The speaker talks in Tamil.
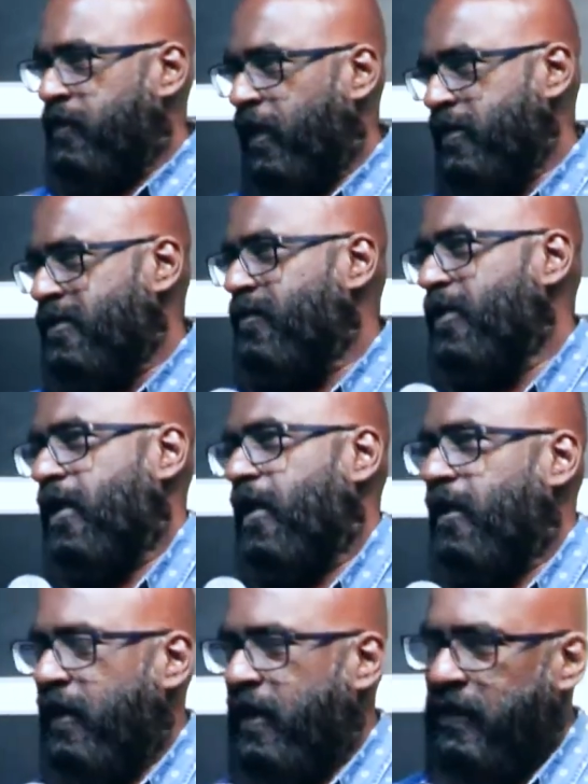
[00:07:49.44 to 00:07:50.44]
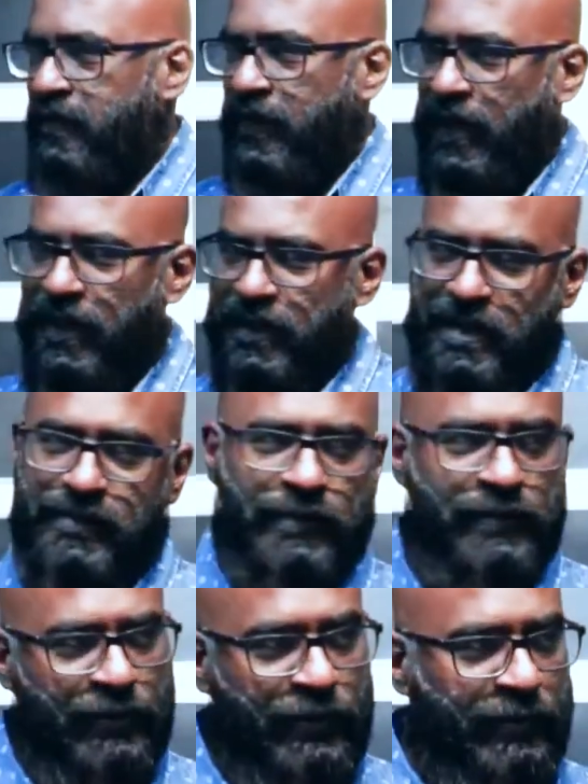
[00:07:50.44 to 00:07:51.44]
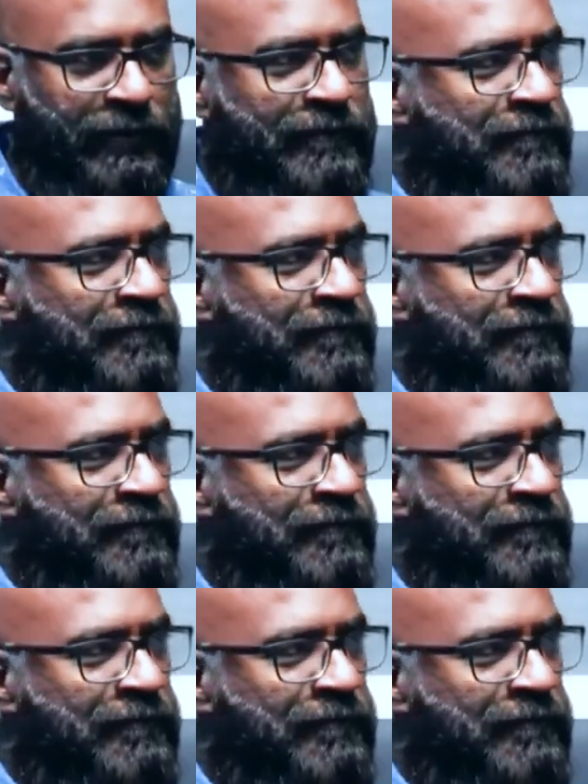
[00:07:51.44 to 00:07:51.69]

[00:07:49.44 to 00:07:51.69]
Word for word: மார்ச் மாதம் ஆனாலே எங்கள் வீட்டில் ஏதாவது வந்துடும்